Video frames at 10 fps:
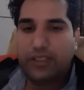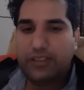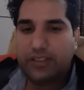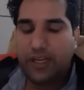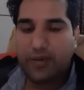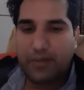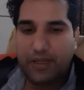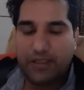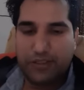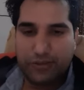की जान
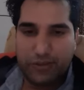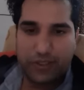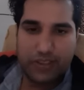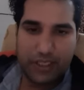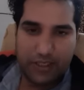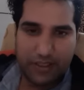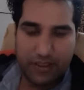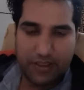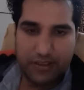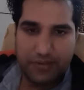माल की सुरक्षा
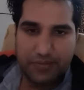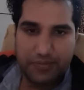करना है